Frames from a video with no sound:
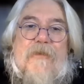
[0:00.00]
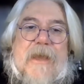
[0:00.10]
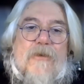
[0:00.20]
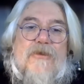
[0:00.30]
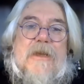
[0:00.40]
un
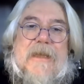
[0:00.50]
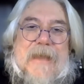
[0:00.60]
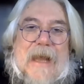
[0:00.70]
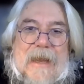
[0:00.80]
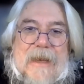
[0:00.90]
virus
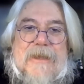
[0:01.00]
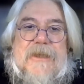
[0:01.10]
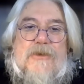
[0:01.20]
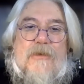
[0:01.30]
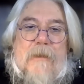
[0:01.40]
letale,
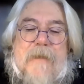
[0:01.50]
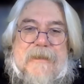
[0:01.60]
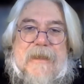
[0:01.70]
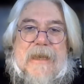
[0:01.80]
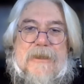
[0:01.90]

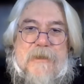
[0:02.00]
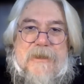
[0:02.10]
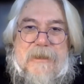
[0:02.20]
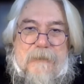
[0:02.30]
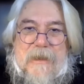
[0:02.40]
sessualmente
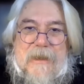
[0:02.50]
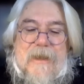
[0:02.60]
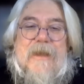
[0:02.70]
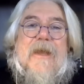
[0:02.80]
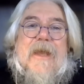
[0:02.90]
trasmissibile,